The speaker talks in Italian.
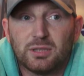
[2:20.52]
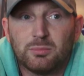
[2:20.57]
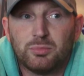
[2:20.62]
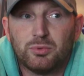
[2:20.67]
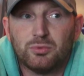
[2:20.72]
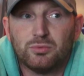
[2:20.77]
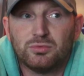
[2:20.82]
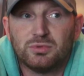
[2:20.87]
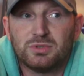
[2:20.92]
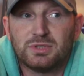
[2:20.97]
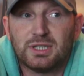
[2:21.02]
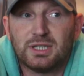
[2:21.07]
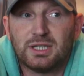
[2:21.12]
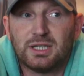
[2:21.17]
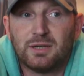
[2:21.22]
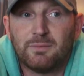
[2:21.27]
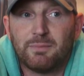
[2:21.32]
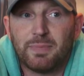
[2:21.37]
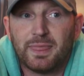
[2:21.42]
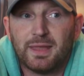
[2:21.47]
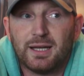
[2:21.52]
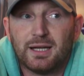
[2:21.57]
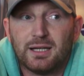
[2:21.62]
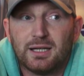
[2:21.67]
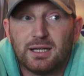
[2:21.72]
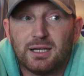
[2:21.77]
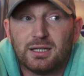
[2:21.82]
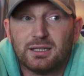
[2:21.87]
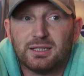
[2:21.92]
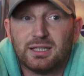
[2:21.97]
che punta
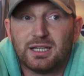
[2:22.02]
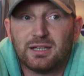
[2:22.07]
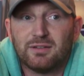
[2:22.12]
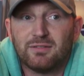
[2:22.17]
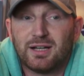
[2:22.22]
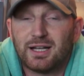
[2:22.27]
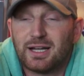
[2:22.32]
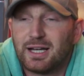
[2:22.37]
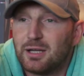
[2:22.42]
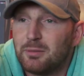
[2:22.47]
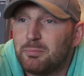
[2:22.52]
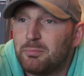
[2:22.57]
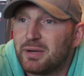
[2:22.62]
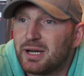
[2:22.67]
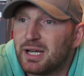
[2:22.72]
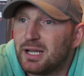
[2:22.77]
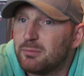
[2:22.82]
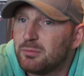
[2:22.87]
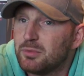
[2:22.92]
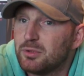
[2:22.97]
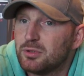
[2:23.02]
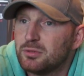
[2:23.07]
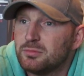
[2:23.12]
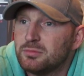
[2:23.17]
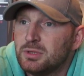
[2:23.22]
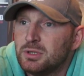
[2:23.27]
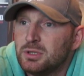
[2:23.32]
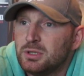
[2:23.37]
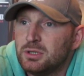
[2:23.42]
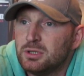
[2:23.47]
ad arrivare a premio
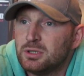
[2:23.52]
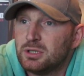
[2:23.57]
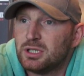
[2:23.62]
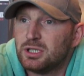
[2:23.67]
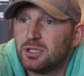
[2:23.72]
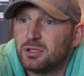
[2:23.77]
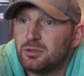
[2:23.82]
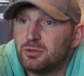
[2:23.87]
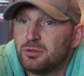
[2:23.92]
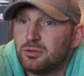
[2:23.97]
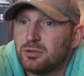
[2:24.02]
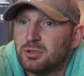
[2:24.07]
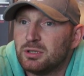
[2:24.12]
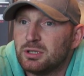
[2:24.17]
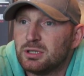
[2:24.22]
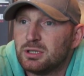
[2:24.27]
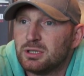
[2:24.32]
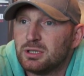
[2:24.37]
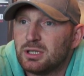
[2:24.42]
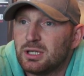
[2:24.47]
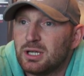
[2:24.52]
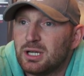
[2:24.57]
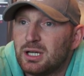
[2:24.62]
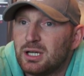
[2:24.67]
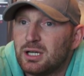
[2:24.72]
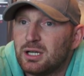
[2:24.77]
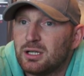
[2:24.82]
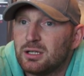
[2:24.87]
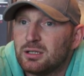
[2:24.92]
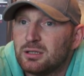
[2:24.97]
e non
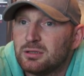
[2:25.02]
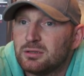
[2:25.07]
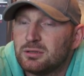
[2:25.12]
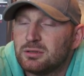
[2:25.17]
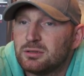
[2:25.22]
a